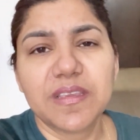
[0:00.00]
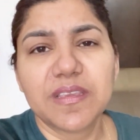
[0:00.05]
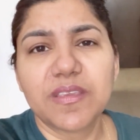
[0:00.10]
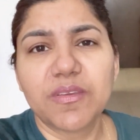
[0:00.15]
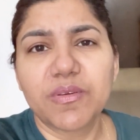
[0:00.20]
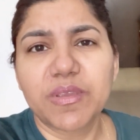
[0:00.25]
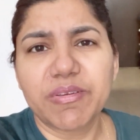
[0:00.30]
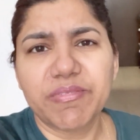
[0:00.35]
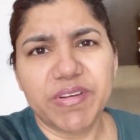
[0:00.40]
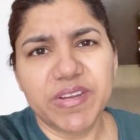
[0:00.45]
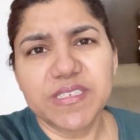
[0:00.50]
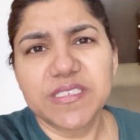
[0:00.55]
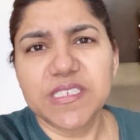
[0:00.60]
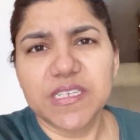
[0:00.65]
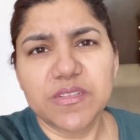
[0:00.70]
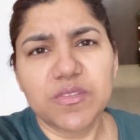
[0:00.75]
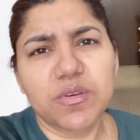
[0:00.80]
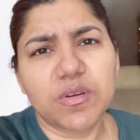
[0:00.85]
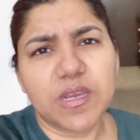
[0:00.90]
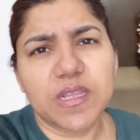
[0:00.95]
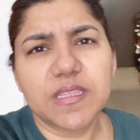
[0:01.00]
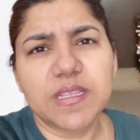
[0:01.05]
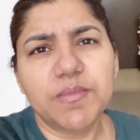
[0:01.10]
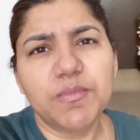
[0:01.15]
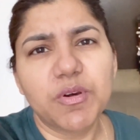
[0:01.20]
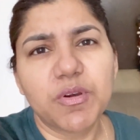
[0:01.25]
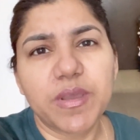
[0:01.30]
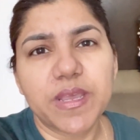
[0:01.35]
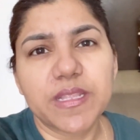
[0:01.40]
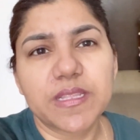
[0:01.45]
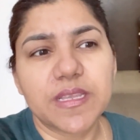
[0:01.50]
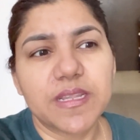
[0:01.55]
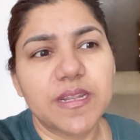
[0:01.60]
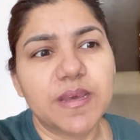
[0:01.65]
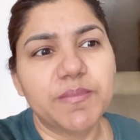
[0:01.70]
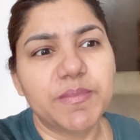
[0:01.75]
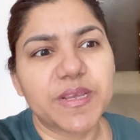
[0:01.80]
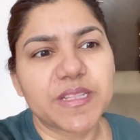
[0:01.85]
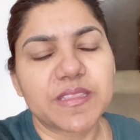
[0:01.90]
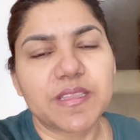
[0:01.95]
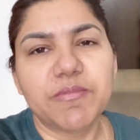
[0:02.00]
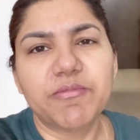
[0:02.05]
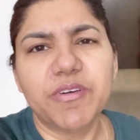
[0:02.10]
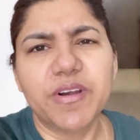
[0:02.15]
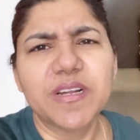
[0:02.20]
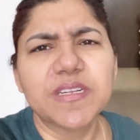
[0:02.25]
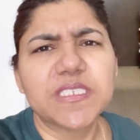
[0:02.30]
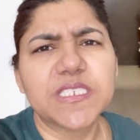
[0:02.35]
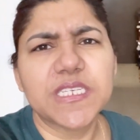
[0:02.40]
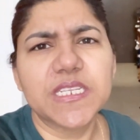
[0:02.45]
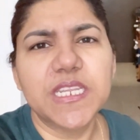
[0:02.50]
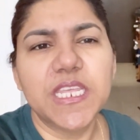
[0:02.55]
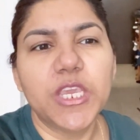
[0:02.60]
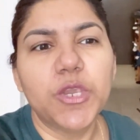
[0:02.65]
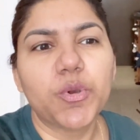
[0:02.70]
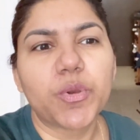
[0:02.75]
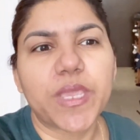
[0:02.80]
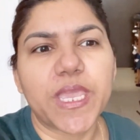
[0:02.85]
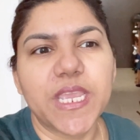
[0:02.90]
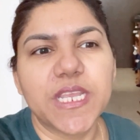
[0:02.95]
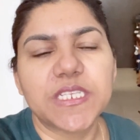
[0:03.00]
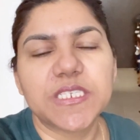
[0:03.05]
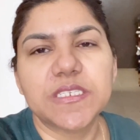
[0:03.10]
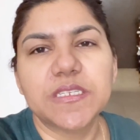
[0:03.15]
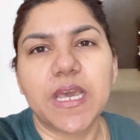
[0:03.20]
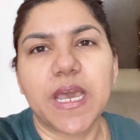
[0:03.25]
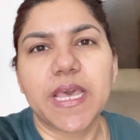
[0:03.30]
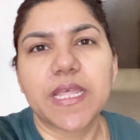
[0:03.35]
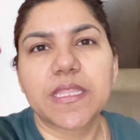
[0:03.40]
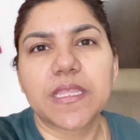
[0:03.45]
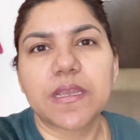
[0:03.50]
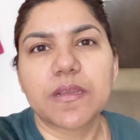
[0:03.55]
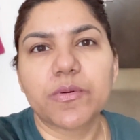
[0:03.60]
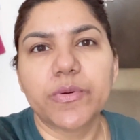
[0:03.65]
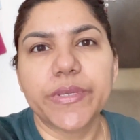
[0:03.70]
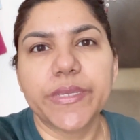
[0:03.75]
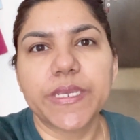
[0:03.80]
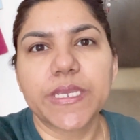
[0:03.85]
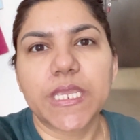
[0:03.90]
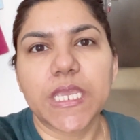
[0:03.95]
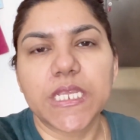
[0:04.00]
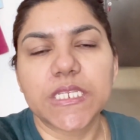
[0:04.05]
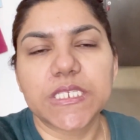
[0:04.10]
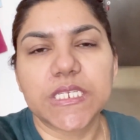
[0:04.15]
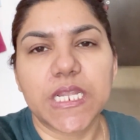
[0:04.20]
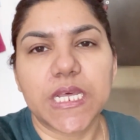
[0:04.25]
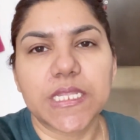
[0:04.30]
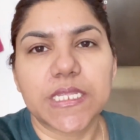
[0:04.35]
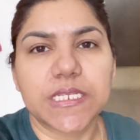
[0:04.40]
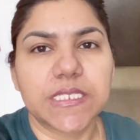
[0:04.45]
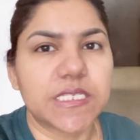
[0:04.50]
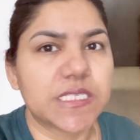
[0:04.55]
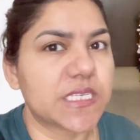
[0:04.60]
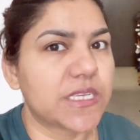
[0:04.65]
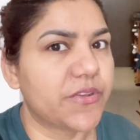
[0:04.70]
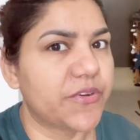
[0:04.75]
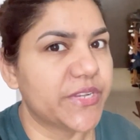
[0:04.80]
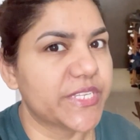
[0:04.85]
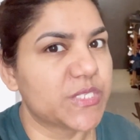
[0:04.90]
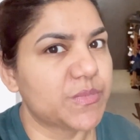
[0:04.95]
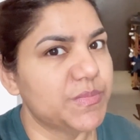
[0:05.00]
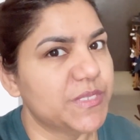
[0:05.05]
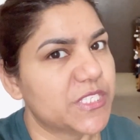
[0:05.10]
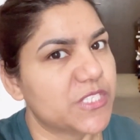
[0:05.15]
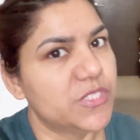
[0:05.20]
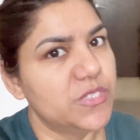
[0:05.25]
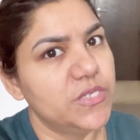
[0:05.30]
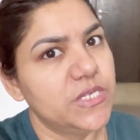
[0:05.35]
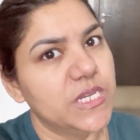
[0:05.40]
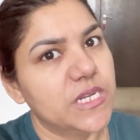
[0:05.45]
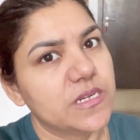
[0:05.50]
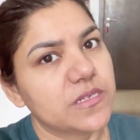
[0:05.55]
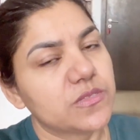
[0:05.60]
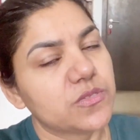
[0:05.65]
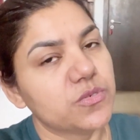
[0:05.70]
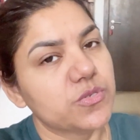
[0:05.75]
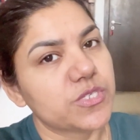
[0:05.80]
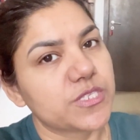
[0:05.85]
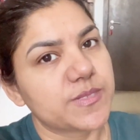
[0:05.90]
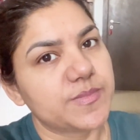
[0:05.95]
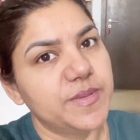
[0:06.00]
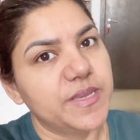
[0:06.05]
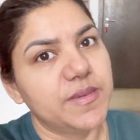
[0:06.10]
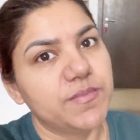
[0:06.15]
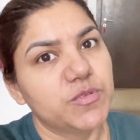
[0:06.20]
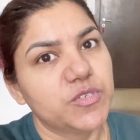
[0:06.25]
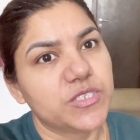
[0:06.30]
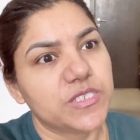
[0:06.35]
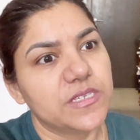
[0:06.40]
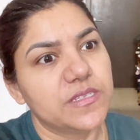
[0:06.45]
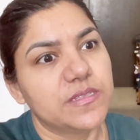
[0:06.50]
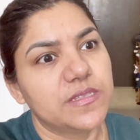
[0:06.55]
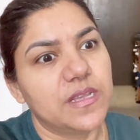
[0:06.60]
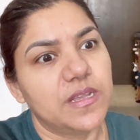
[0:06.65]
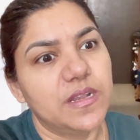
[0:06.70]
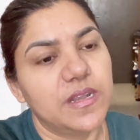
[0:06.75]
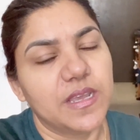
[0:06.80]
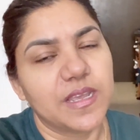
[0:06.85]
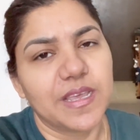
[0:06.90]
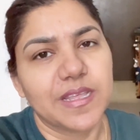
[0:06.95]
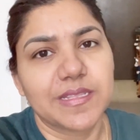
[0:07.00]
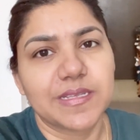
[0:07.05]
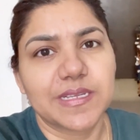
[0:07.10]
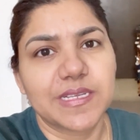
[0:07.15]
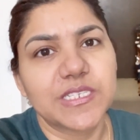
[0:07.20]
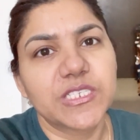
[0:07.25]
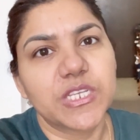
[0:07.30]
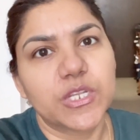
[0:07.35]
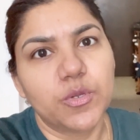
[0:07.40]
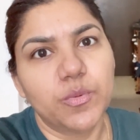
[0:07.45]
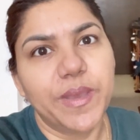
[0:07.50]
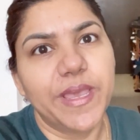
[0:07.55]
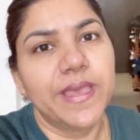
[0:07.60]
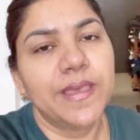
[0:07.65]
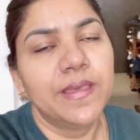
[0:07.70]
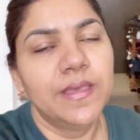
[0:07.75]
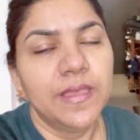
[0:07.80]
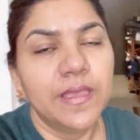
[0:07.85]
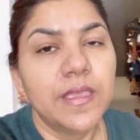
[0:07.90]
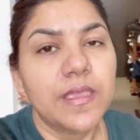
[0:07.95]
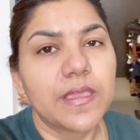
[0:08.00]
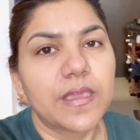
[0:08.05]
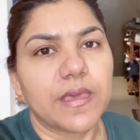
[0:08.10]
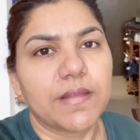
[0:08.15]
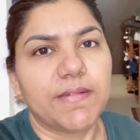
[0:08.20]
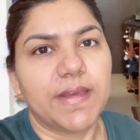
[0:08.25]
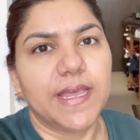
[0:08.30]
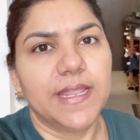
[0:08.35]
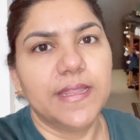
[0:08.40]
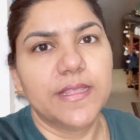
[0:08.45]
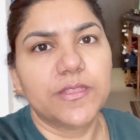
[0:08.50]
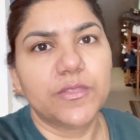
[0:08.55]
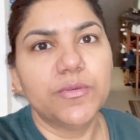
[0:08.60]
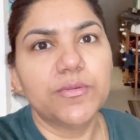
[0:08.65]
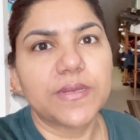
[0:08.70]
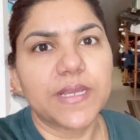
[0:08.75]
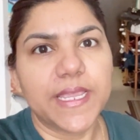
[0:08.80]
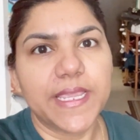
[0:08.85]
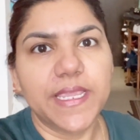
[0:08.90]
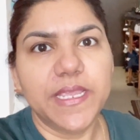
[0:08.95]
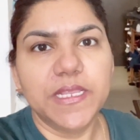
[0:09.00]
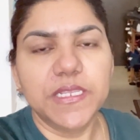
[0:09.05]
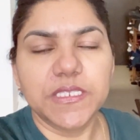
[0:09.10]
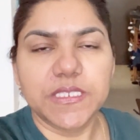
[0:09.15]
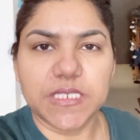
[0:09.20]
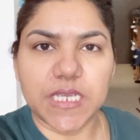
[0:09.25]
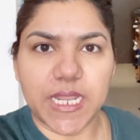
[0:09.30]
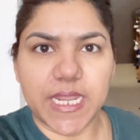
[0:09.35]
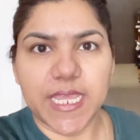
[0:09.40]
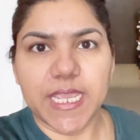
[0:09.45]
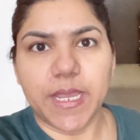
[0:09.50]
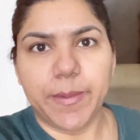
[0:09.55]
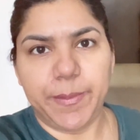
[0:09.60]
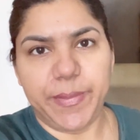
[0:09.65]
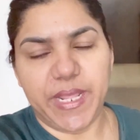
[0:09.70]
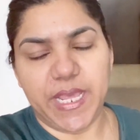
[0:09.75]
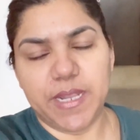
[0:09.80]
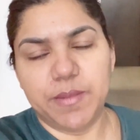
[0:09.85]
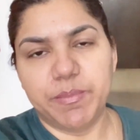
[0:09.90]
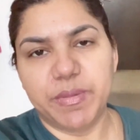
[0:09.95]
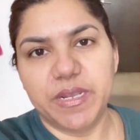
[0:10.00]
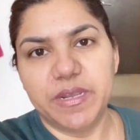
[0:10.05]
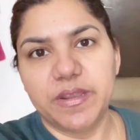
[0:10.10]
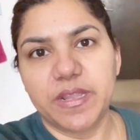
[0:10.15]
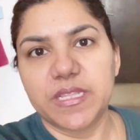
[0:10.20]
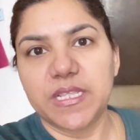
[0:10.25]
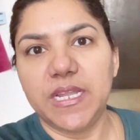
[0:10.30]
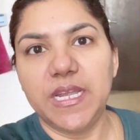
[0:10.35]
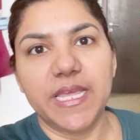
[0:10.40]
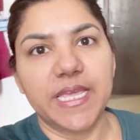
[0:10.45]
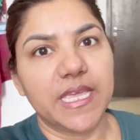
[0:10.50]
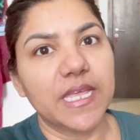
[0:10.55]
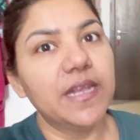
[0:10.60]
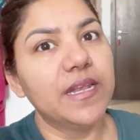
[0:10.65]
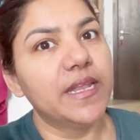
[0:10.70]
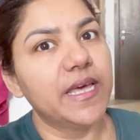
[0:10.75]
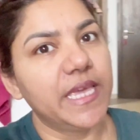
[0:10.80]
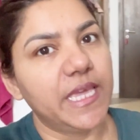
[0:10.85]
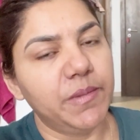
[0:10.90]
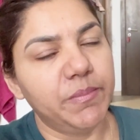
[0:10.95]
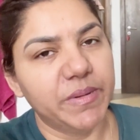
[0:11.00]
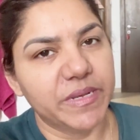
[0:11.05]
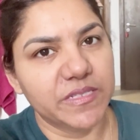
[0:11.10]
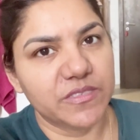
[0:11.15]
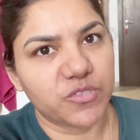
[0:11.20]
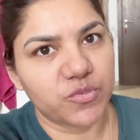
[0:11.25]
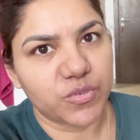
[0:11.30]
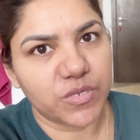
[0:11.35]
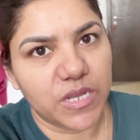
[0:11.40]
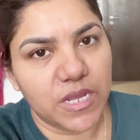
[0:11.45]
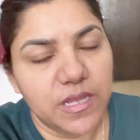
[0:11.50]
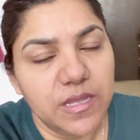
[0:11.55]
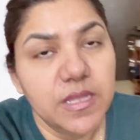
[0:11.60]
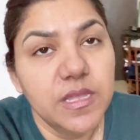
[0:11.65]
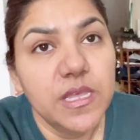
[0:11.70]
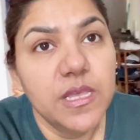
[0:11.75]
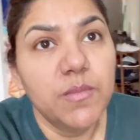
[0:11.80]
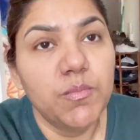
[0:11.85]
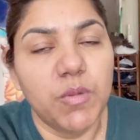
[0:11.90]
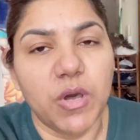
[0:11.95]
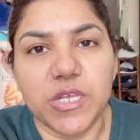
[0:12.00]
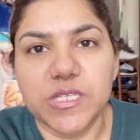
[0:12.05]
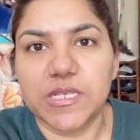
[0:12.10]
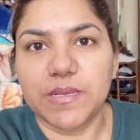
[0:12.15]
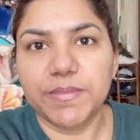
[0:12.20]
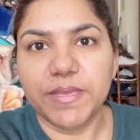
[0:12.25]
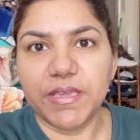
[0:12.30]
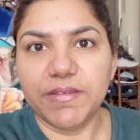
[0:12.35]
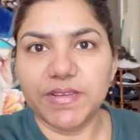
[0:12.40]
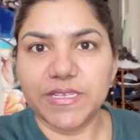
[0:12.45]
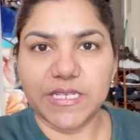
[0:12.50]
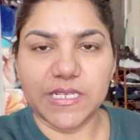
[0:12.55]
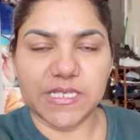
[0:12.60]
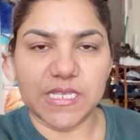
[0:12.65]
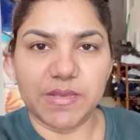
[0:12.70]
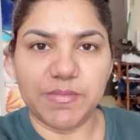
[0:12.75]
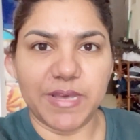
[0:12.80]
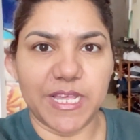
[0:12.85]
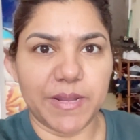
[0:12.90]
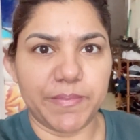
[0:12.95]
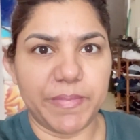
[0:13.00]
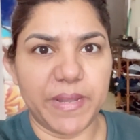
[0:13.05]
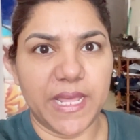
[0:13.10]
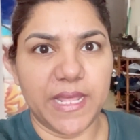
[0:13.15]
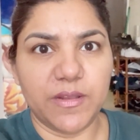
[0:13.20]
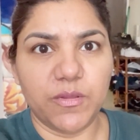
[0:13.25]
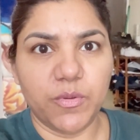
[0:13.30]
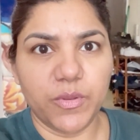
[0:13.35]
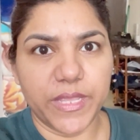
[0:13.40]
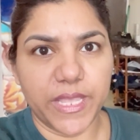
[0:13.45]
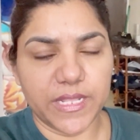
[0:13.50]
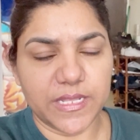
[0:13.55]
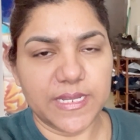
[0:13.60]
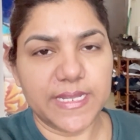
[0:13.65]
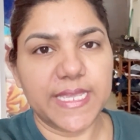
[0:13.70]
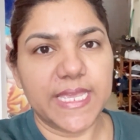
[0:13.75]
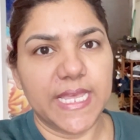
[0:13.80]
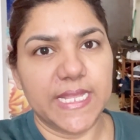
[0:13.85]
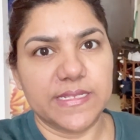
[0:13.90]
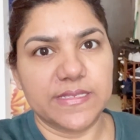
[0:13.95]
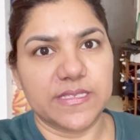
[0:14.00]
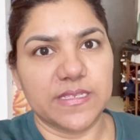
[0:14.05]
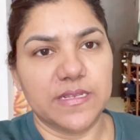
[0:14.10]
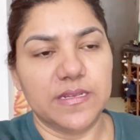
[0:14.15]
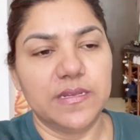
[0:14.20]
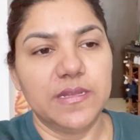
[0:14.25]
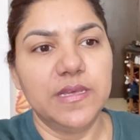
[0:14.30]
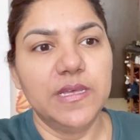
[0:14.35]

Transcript: क्योंकि फंक्शन तो ख़त्म हो गए थे ना मतलब फंक्शन तो नहीं ओकेजन आया था कोई ओकेजन आता है जैसे क्रिसमस न्यू ईयर तो उसमें मुझे था, लगा था कि चलो मैं करवा लेती हूँ कहीं जाने का प्लान बन रहा था लेकिन नहीं बन सका मौसम की वजह से हमारा प्लान हो गया था कैंसिल